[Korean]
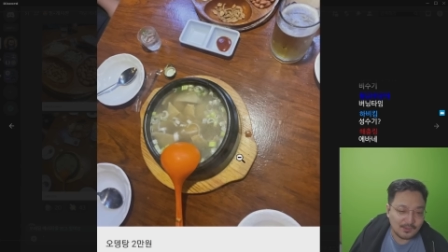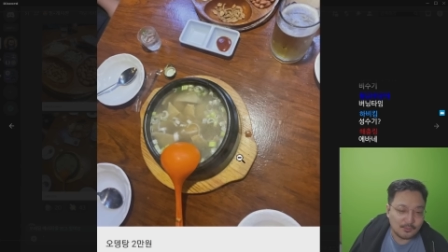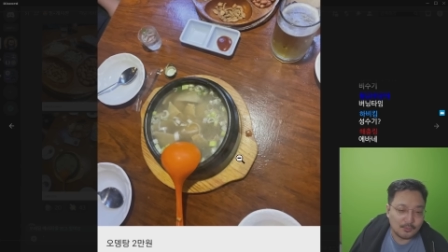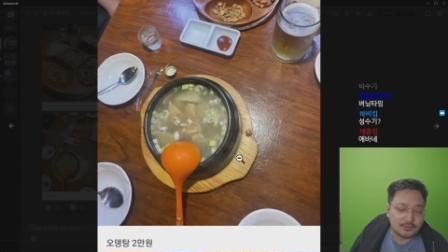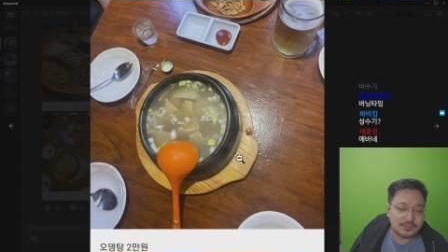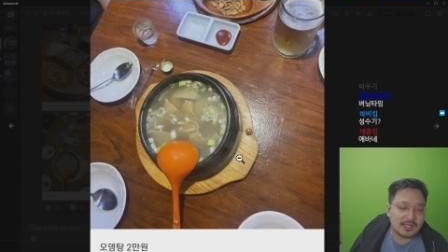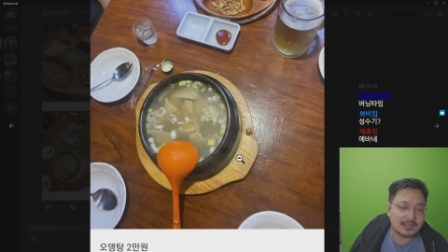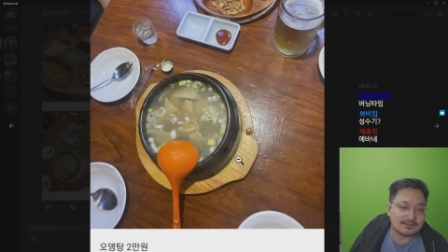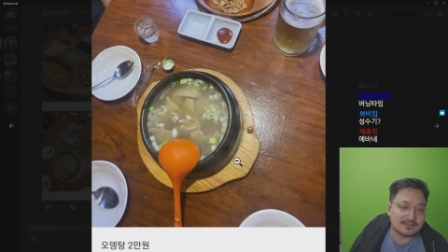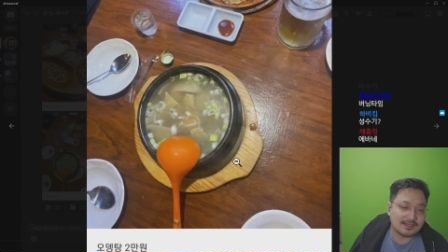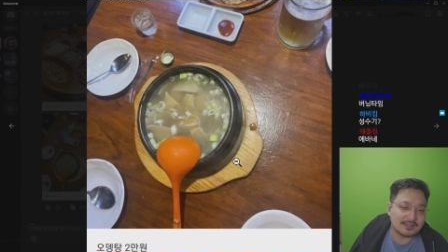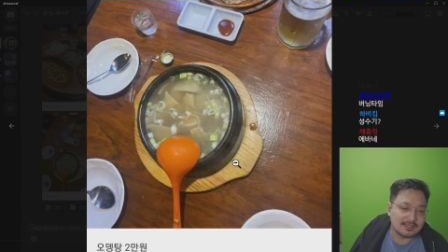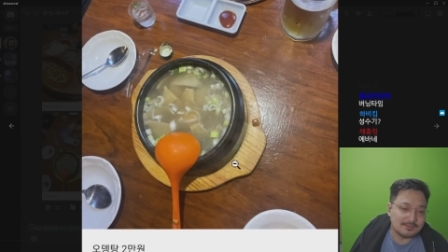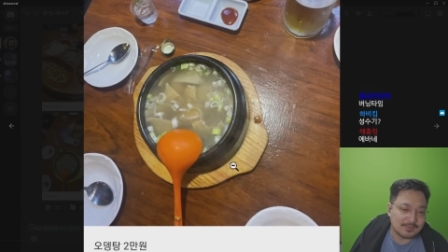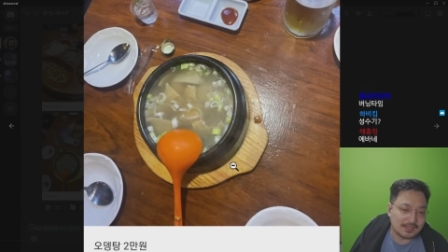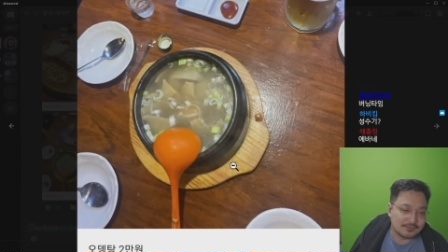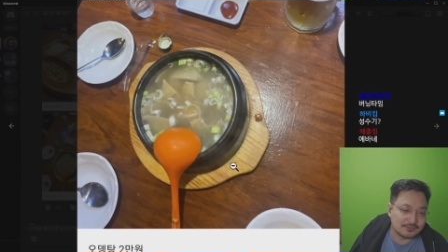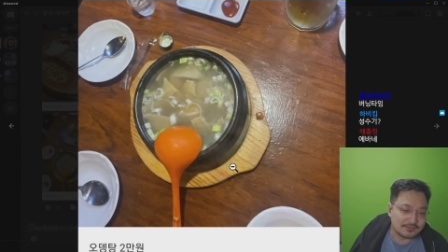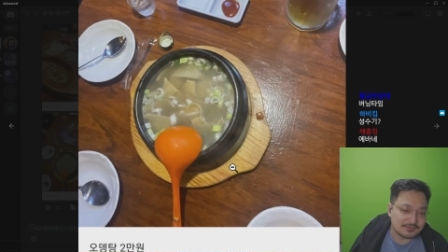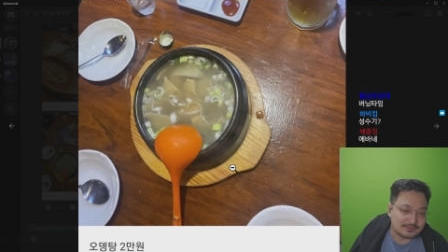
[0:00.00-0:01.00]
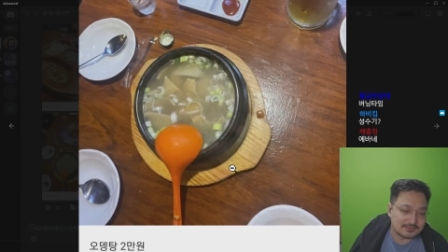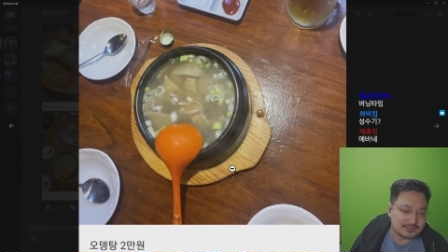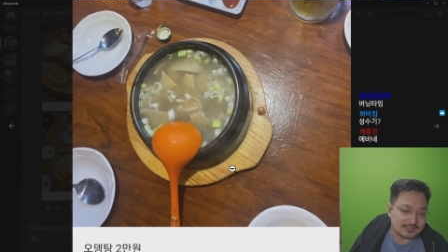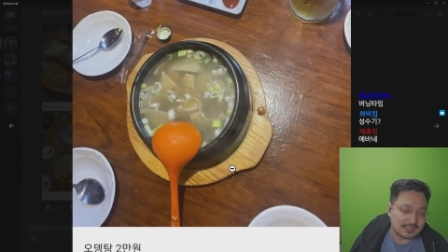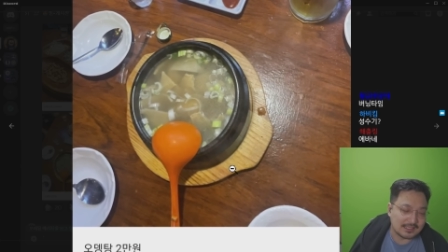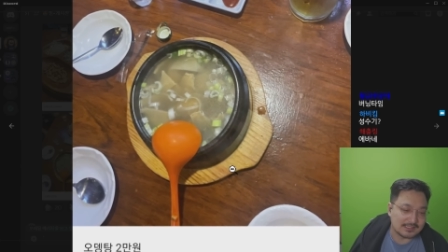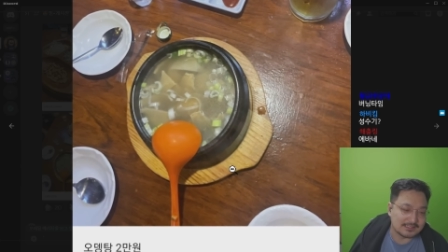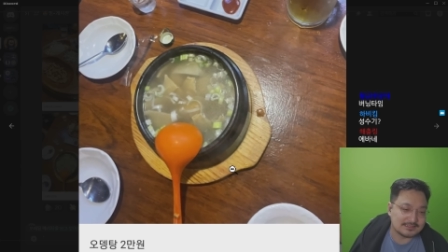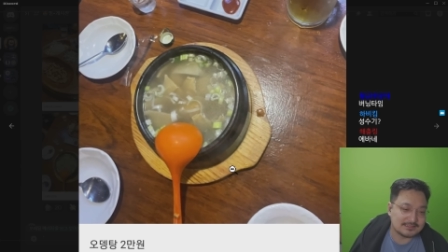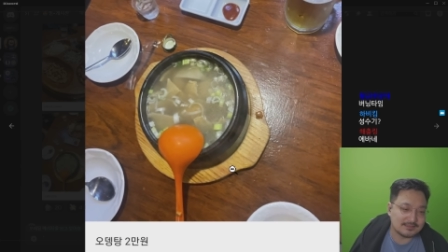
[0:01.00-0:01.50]
오뎅탕 이만 원.
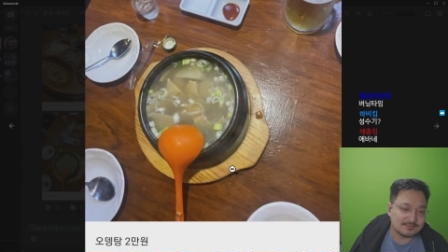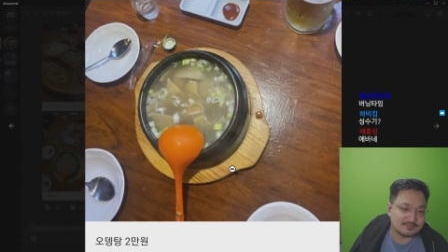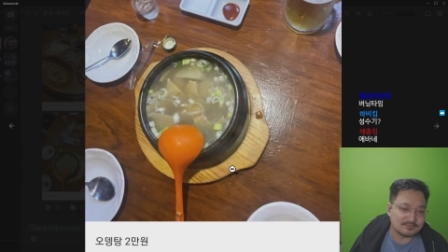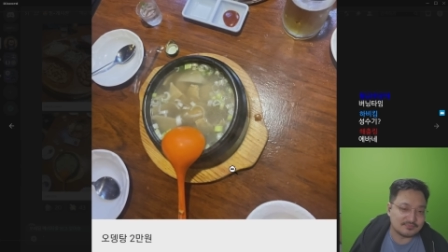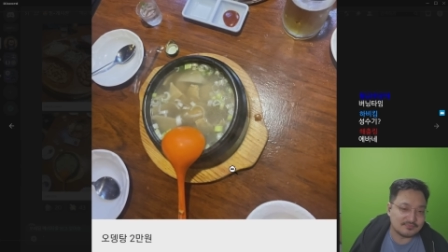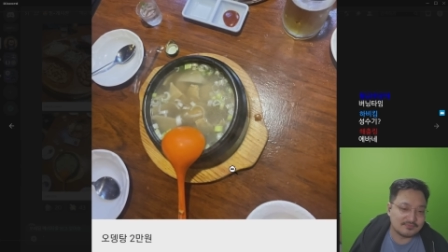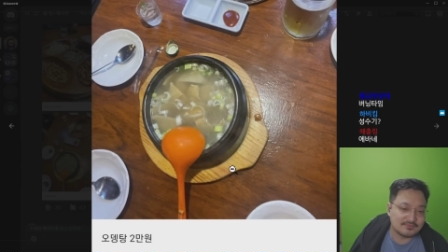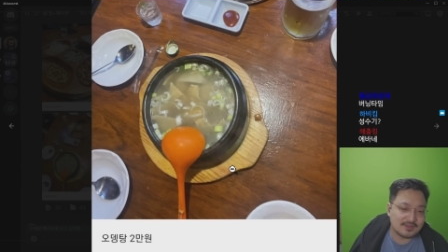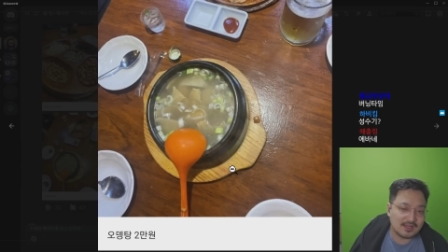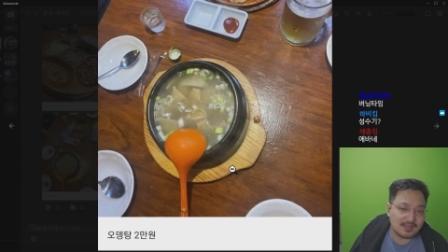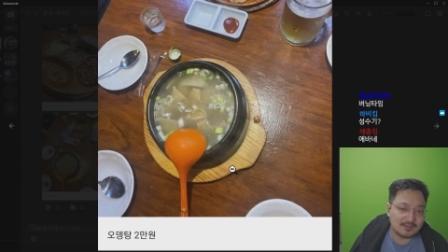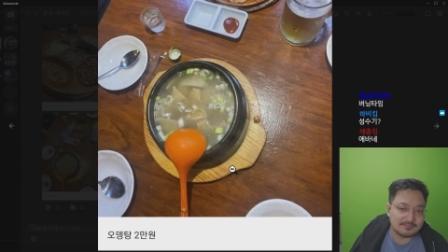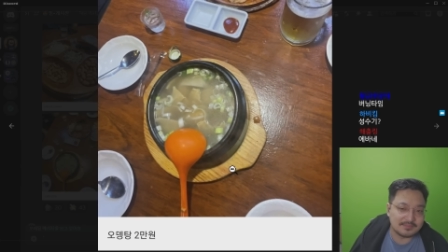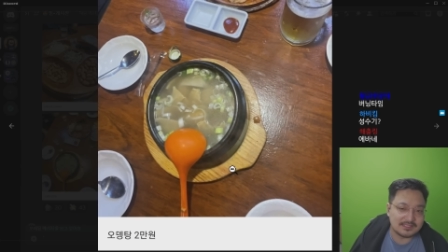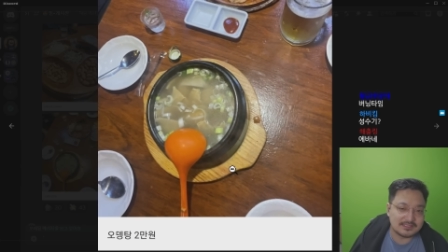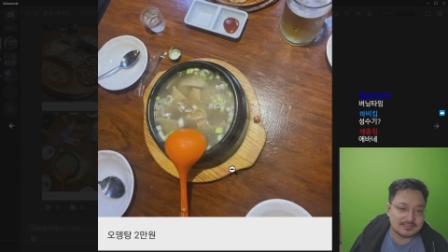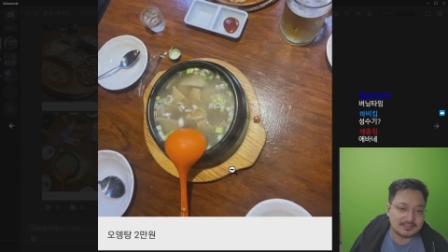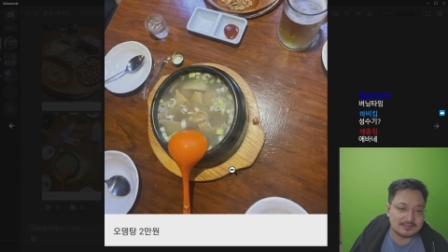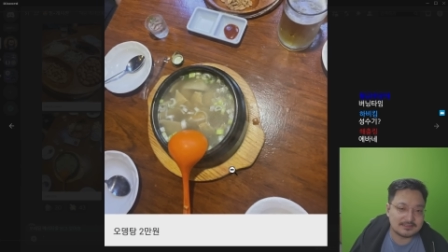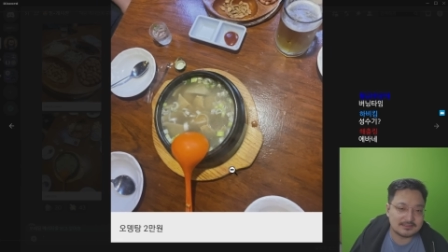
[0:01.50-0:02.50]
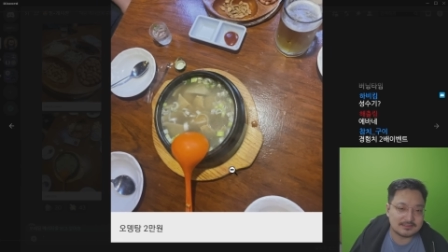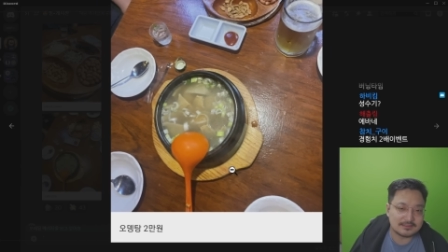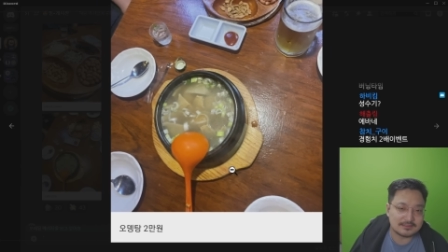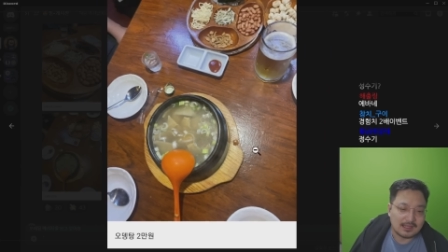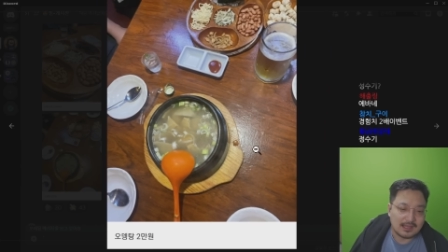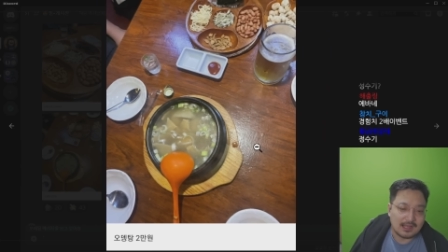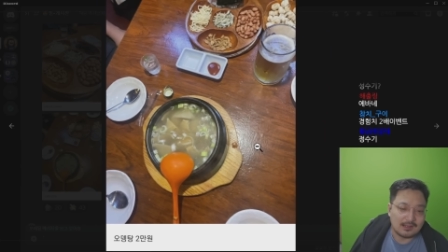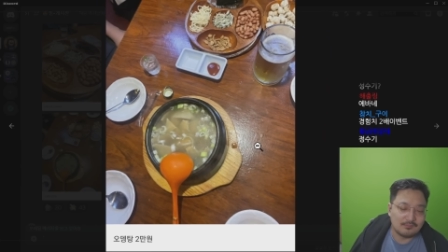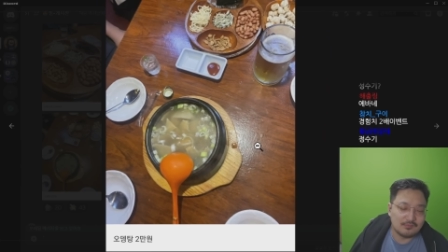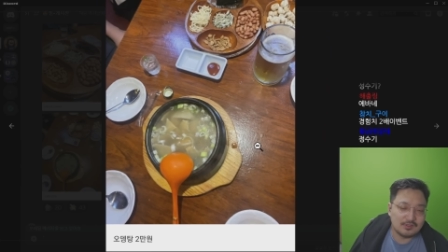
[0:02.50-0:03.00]
야, 진짜 물가가 미쳤어.
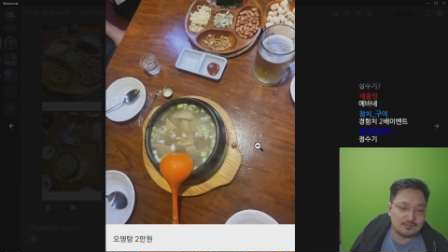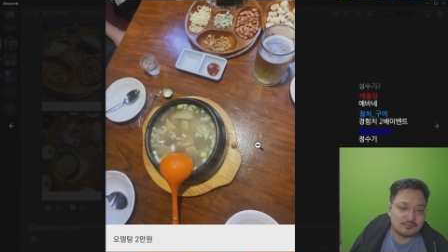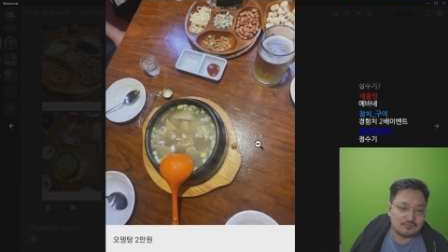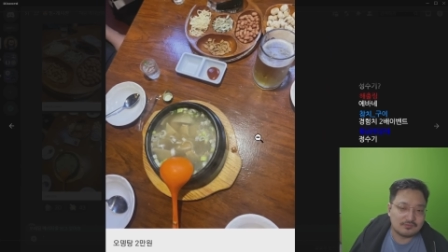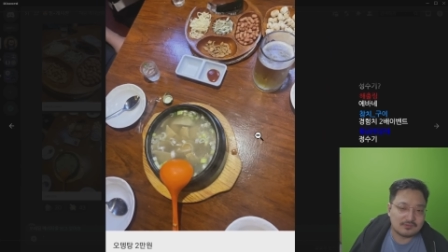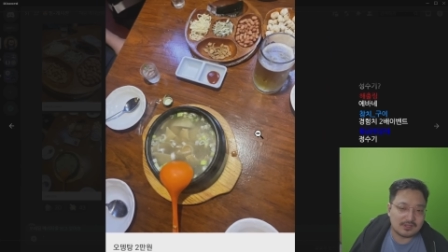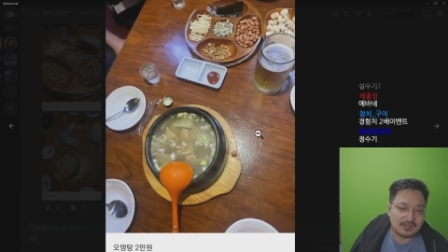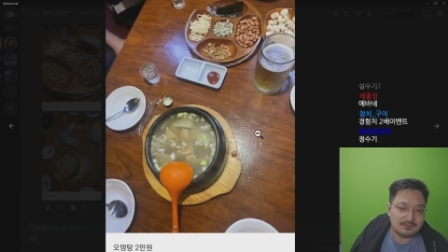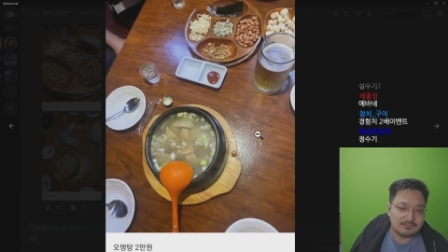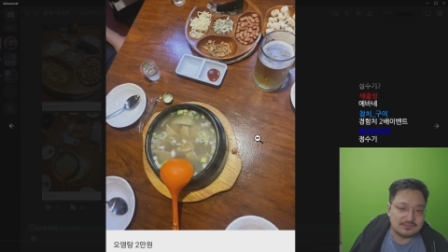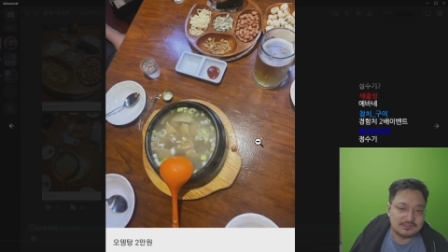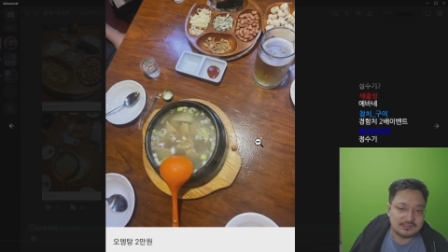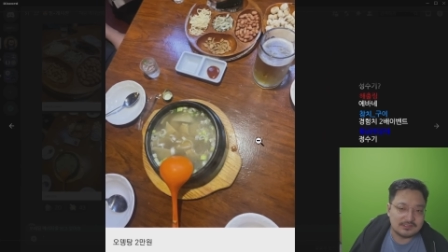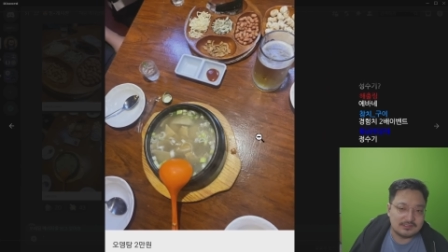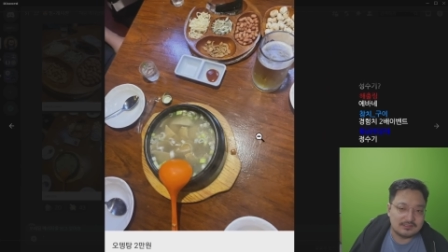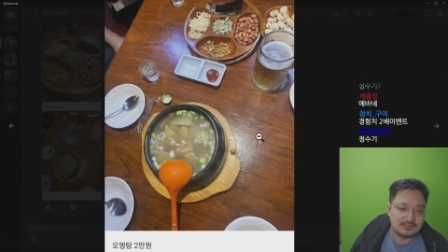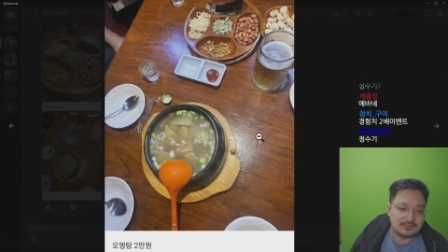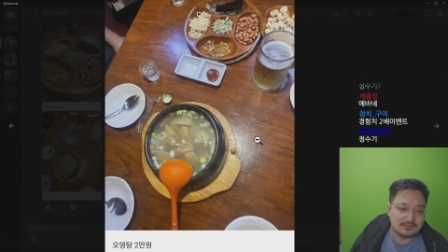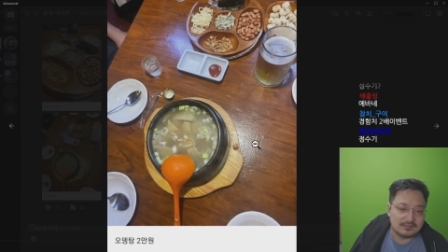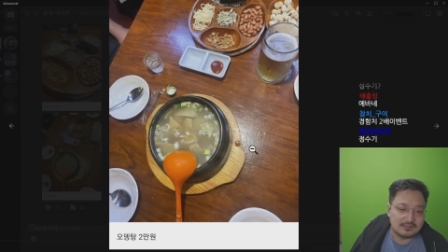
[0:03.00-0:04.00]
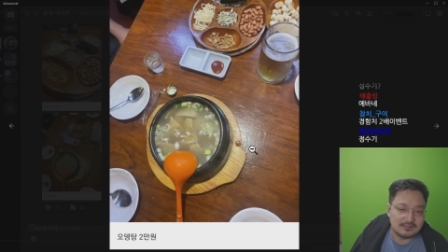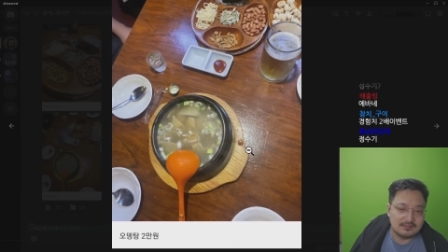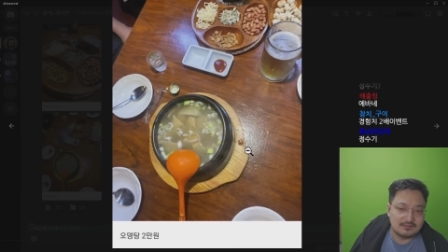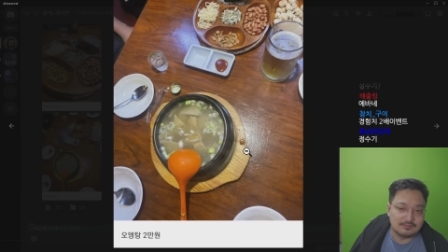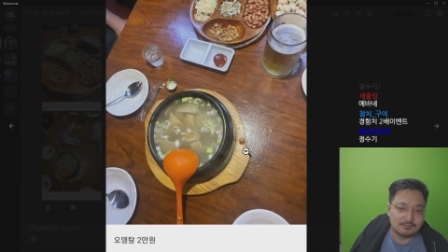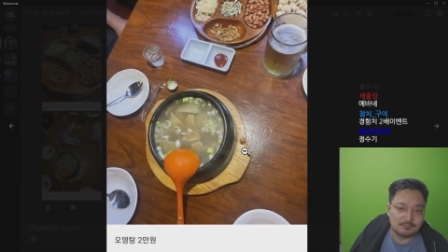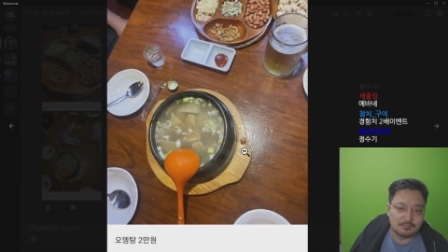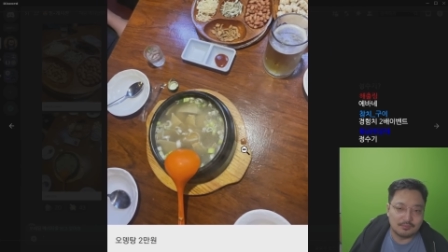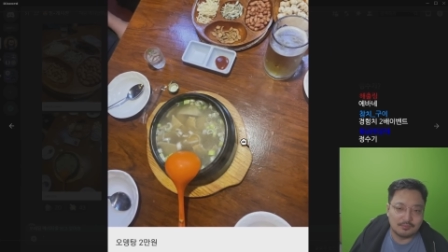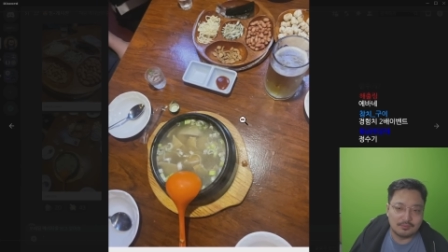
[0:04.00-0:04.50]
아무리 물가가 미쳐 이, 이
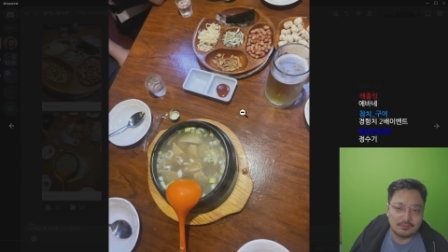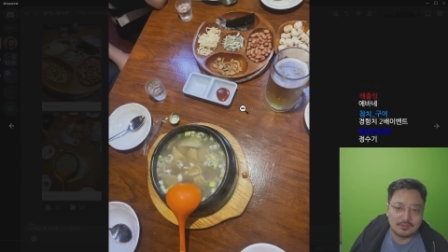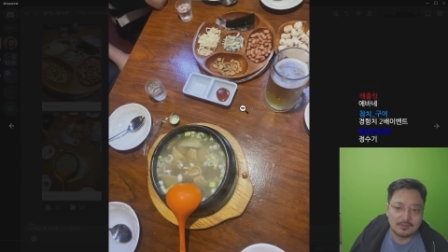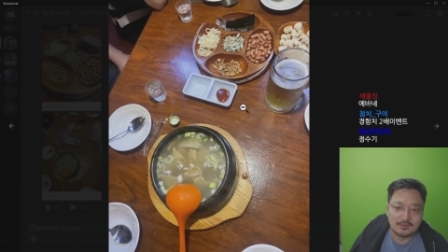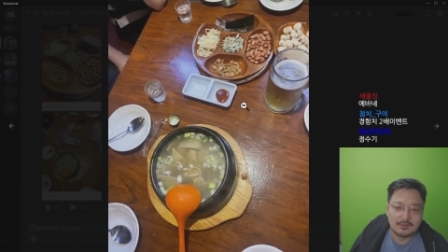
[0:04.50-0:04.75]
뭐